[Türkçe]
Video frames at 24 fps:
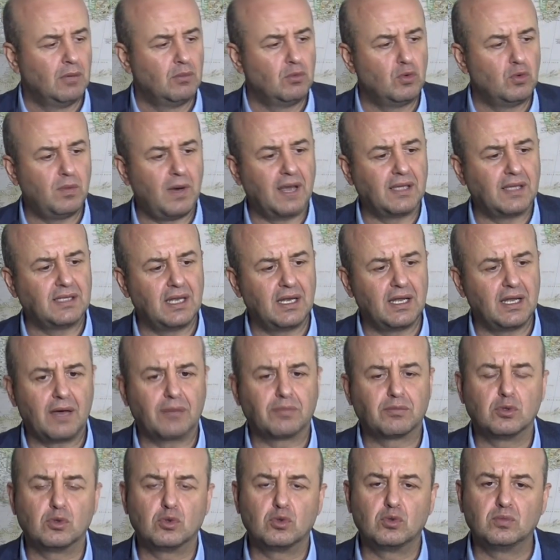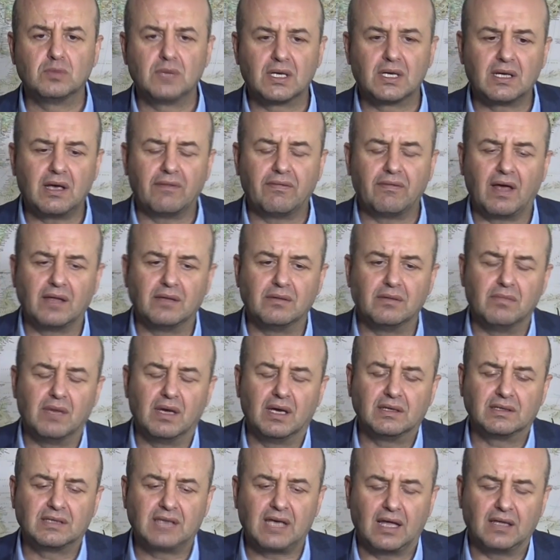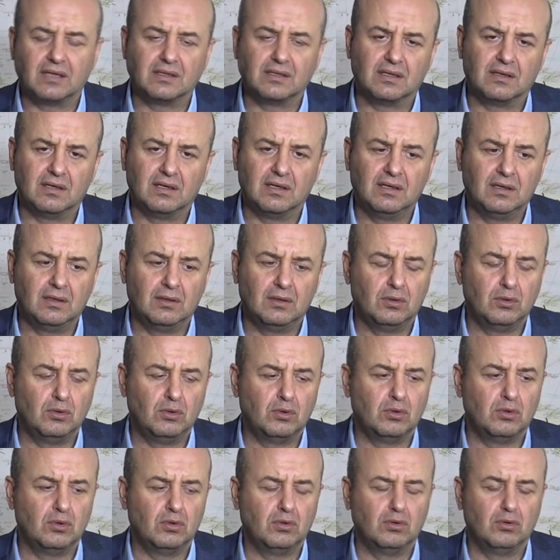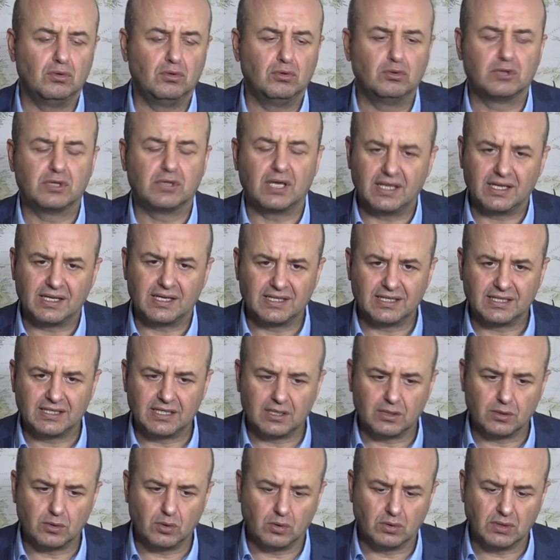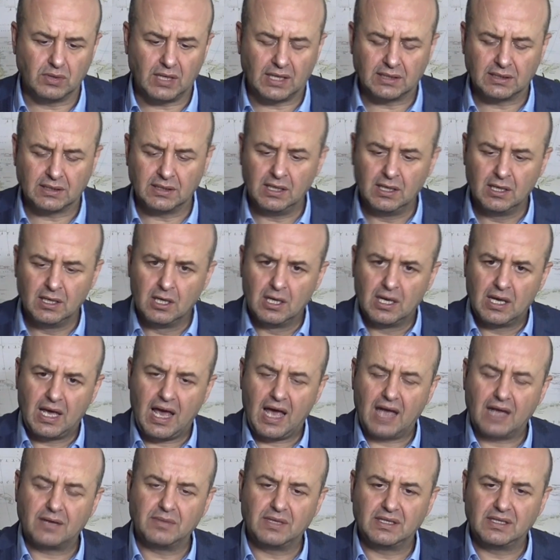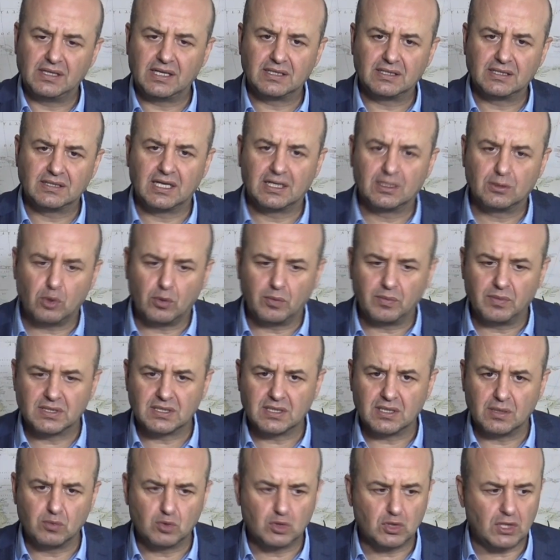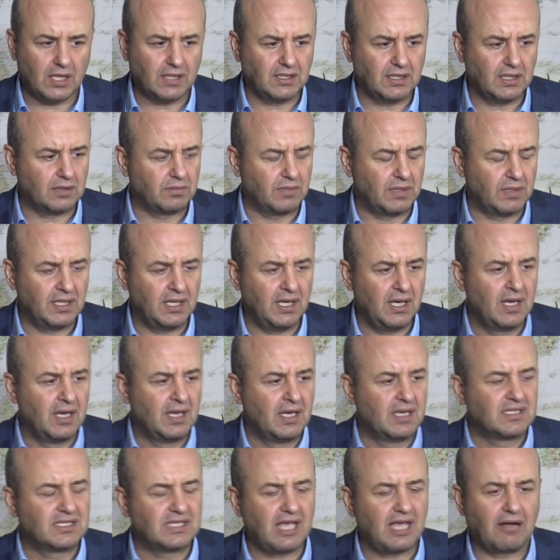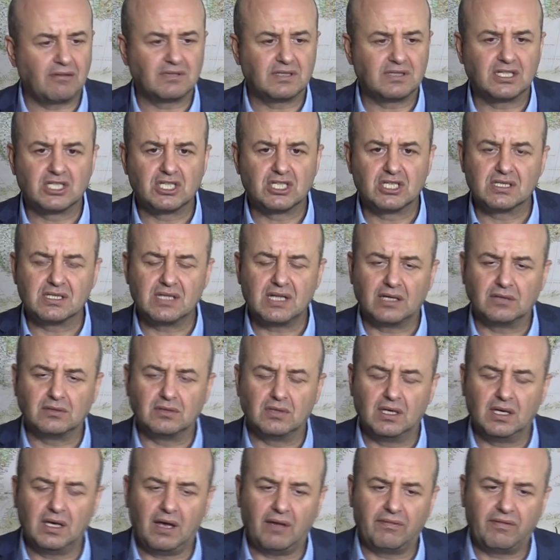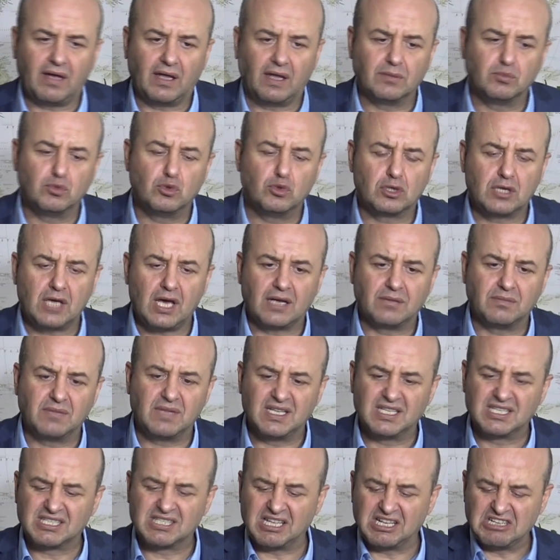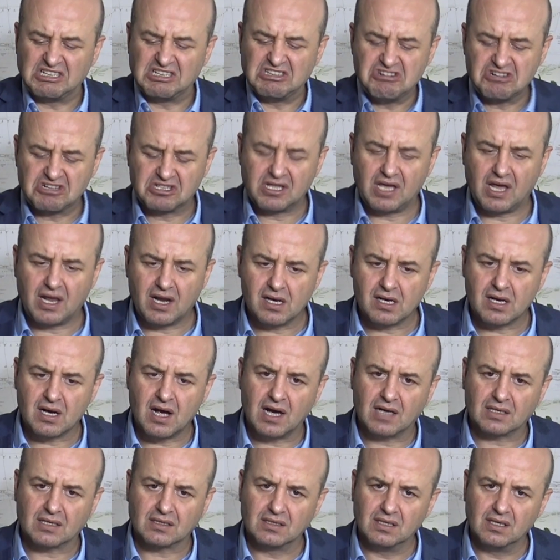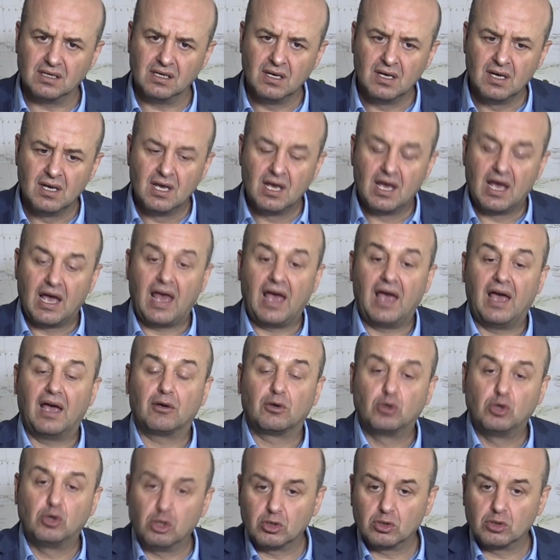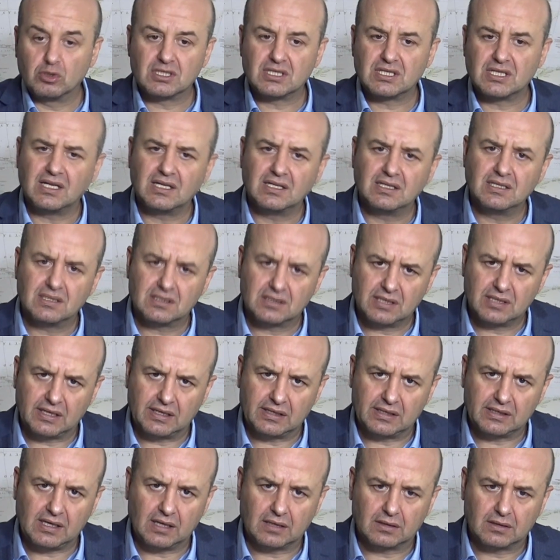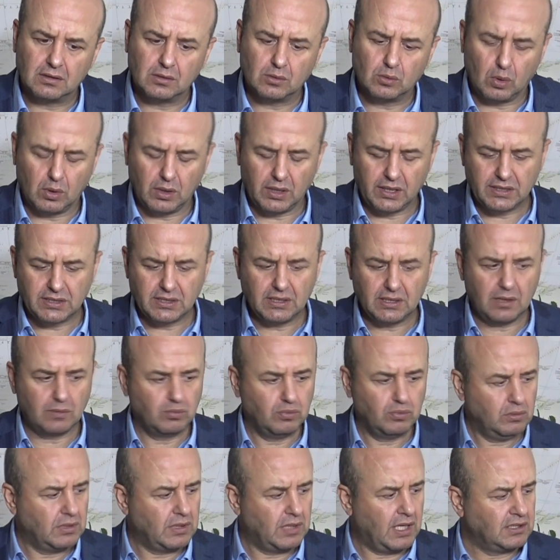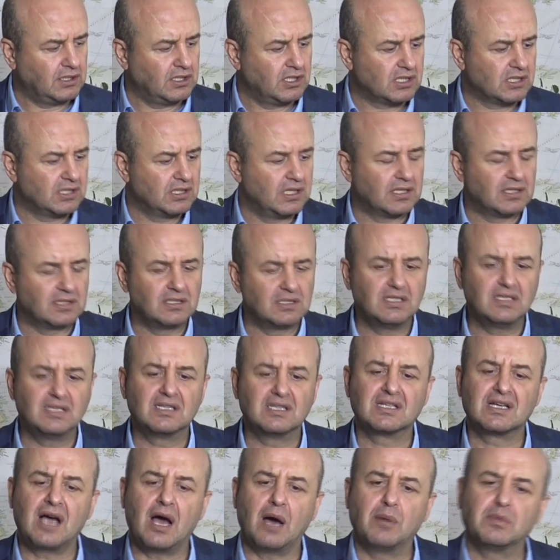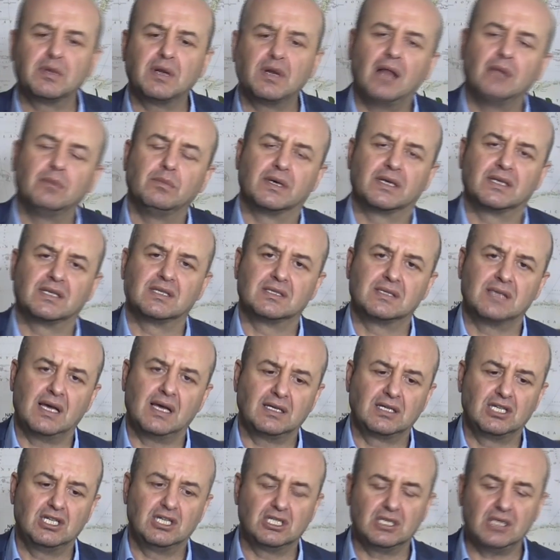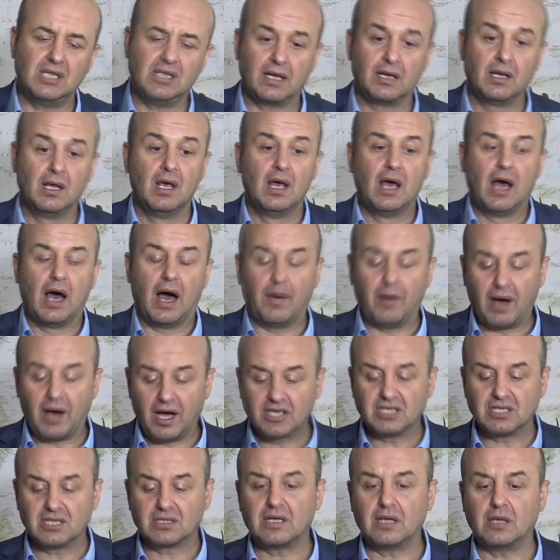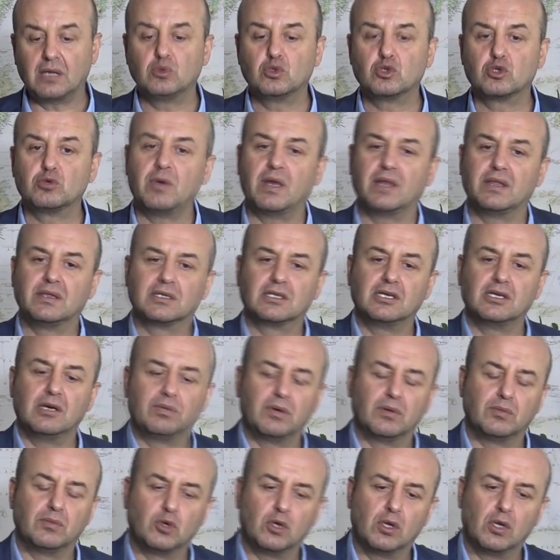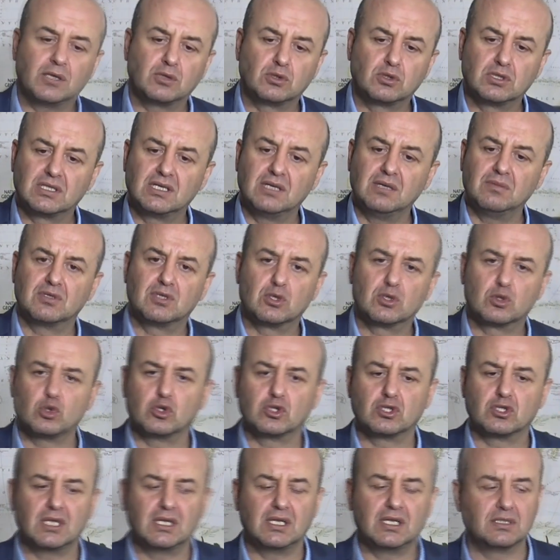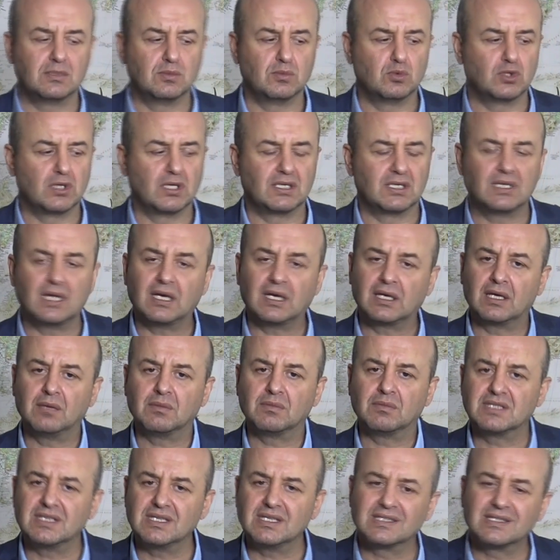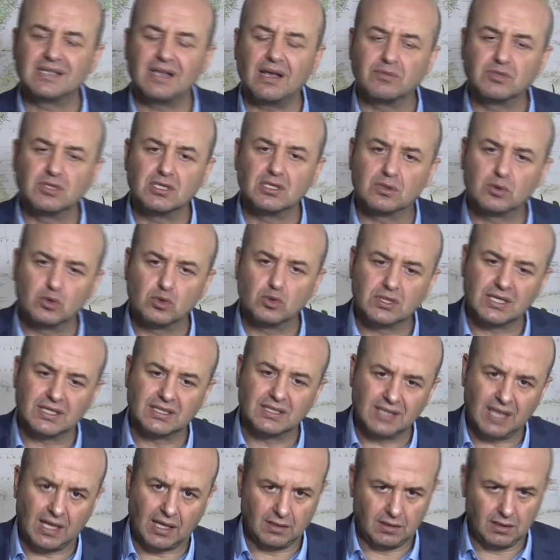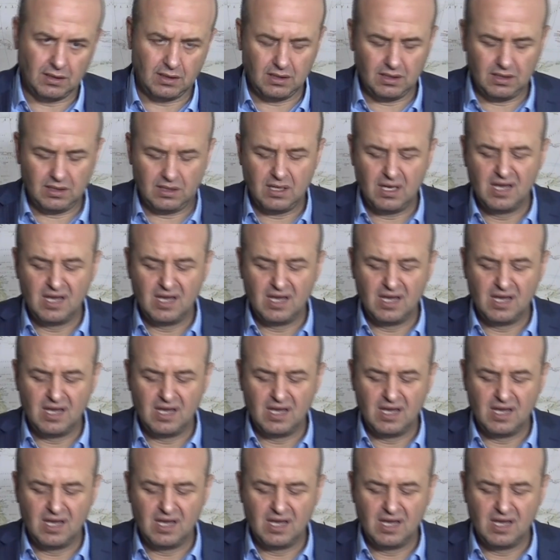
Mübadele yaptı. Rumları efendim e, kendi e, ülkelerine geri gönderdi. Ermenilerin geri dönmesine müsaade etmedi. Serv'de çizilen e, efendim Büyük Ermenistan'ı yırtar arttı. Ee, Kürdistan'ı yırtarak yaptı. Dolayısıyla bunlar ırklarının intikamını almak isteyen kişiler. Ama açıktan düşmanlık yapamıyorlar. Kimisi sosyalizm üzerinden, kimisi İslamcılık üzerinden e,